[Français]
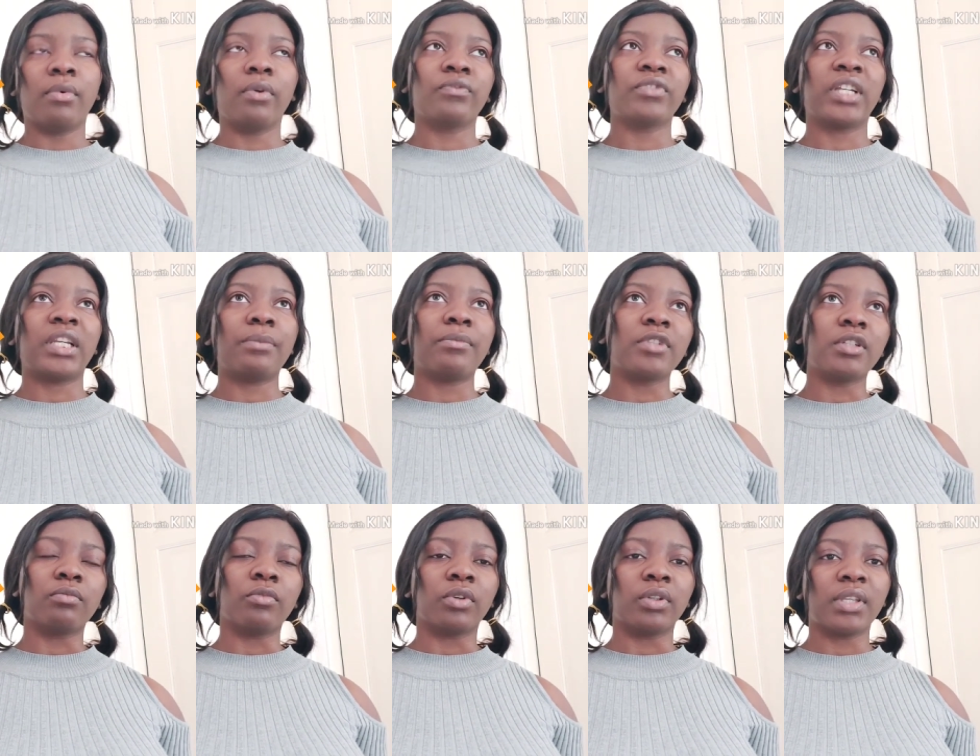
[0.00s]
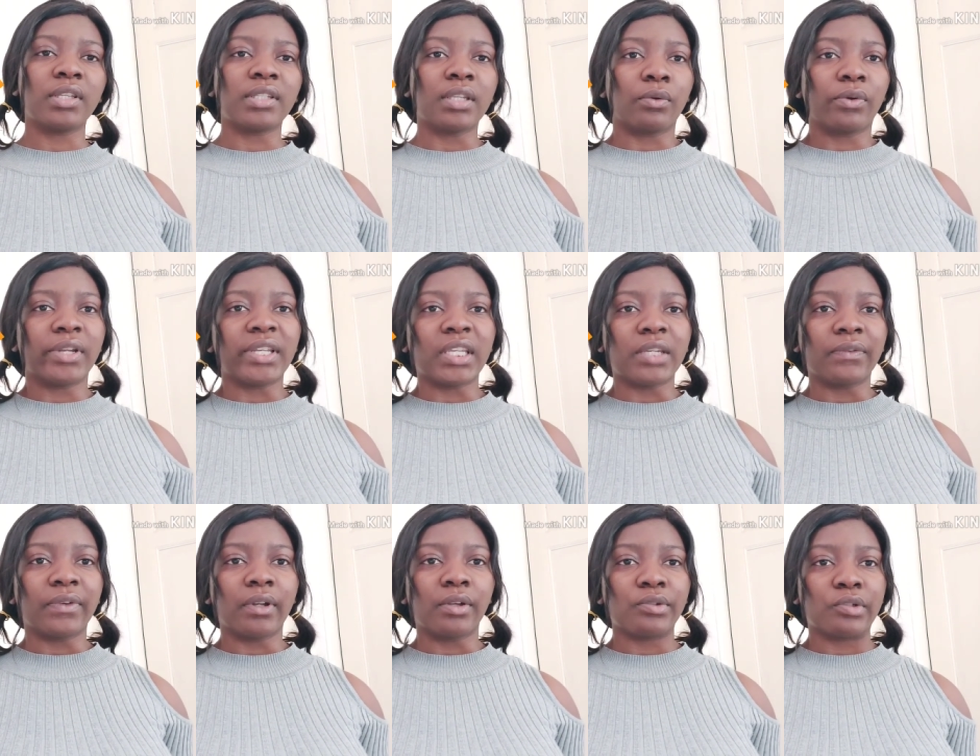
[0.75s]
Ben, vous allez me demander c'est quoi
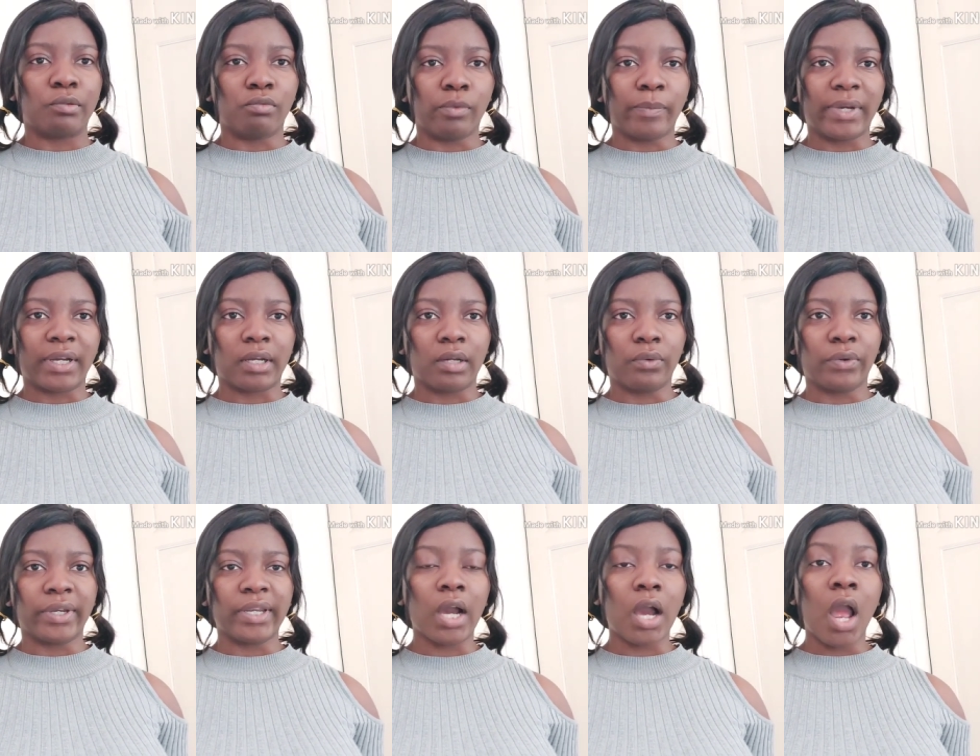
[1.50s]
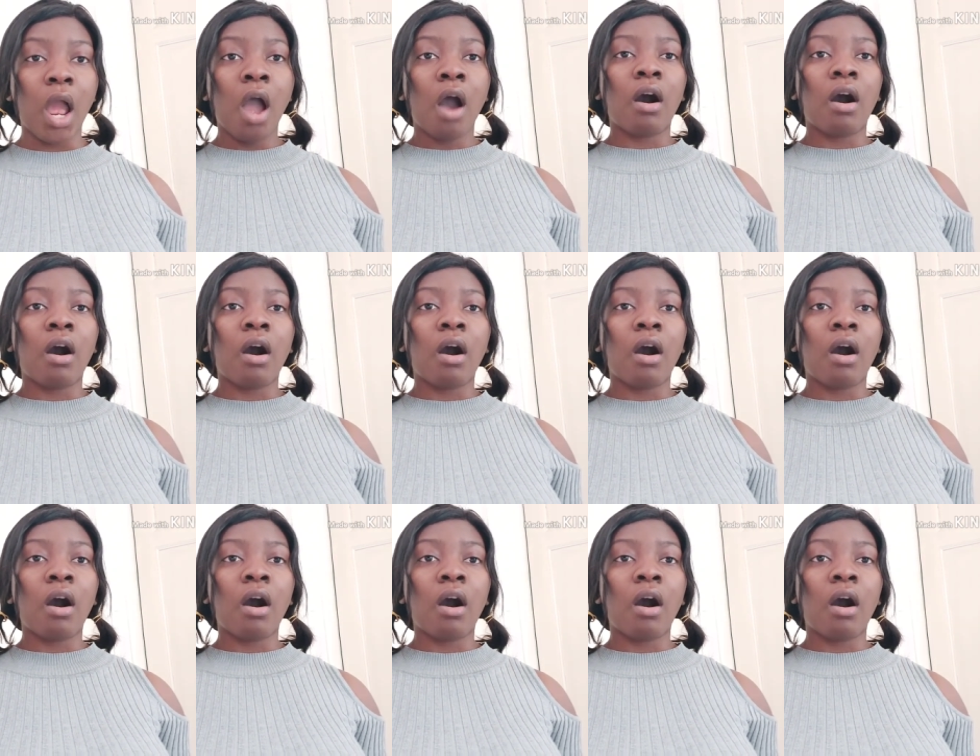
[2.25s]
l'équivalence de mon baccalauréat.